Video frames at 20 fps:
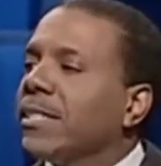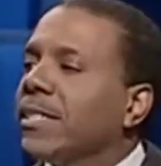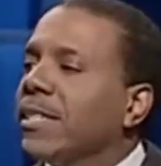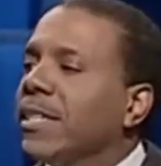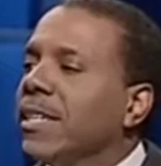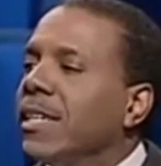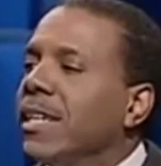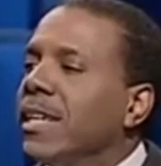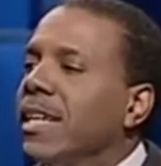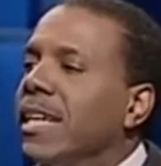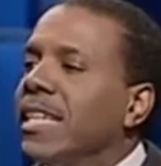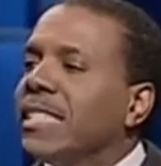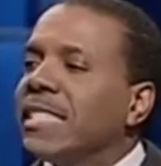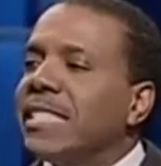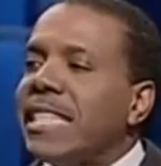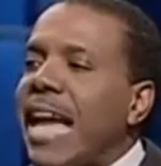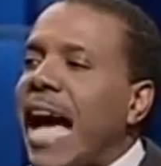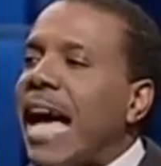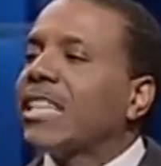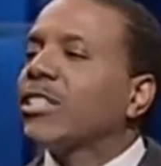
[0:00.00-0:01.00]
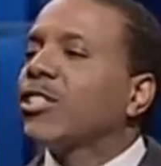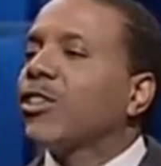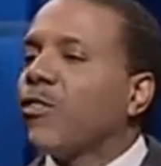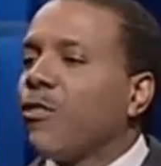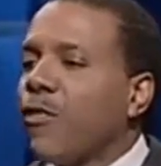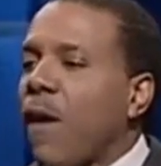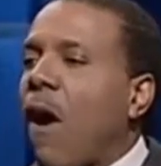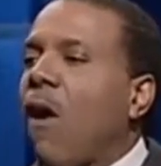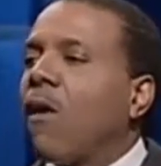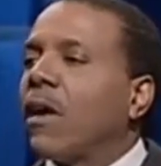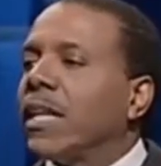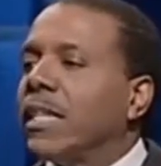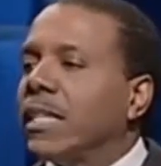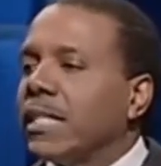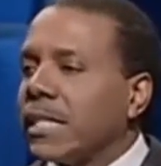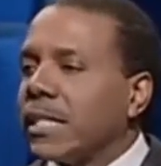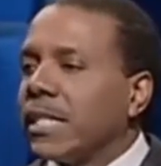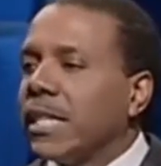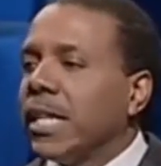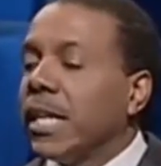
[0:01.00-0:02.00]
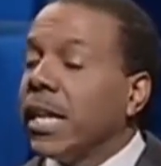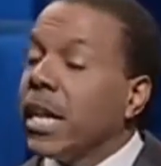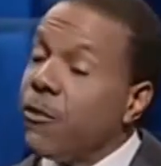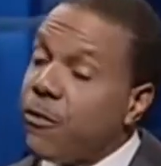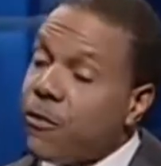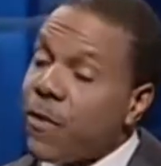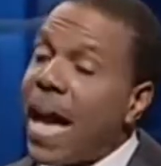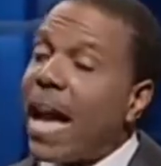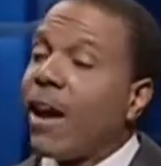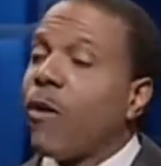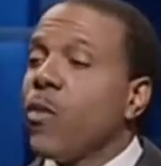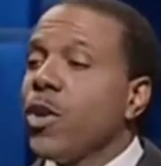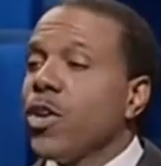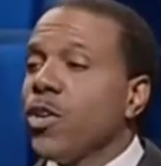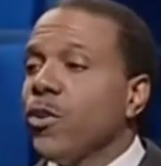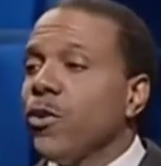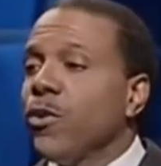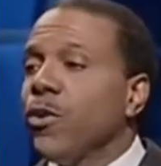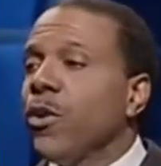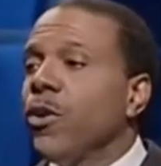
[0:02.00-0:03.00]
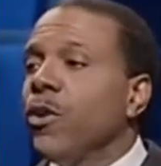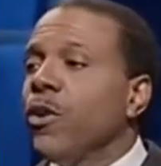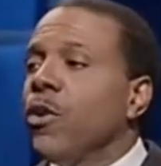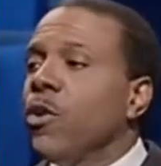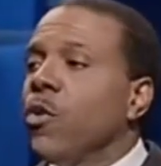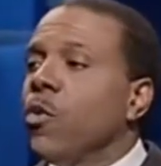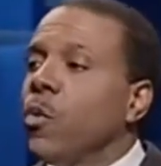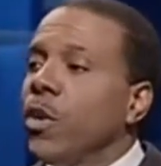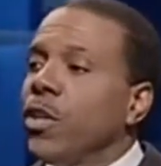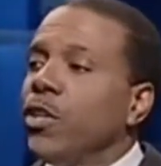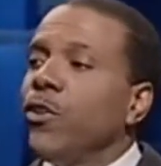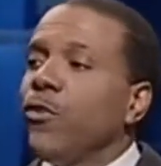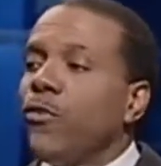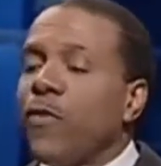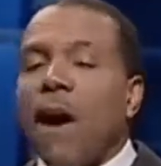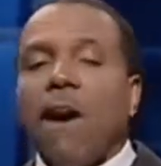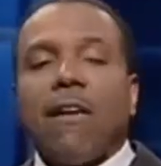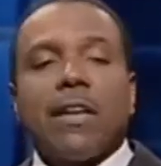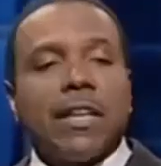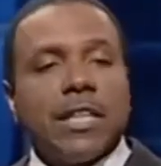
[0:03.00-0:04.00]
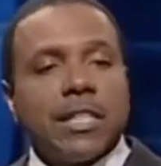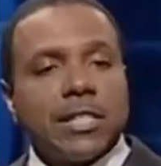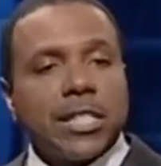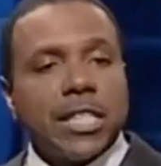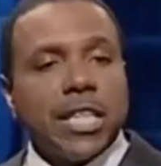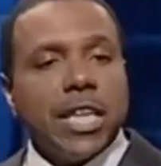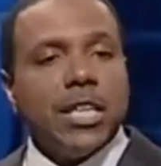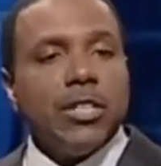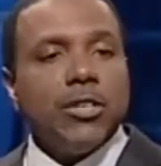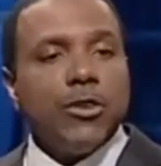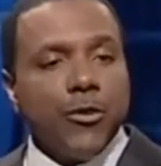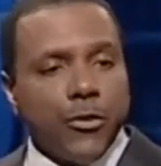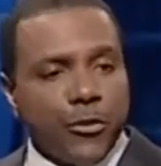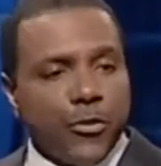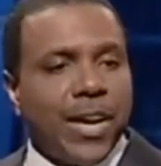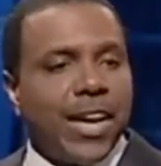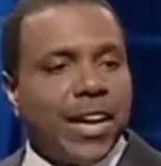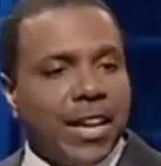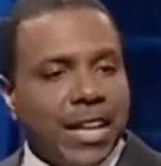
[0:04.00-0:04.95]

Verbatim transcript: не значит впасть в грех. На самом деле, если вы согрешите, для вас есть благодать.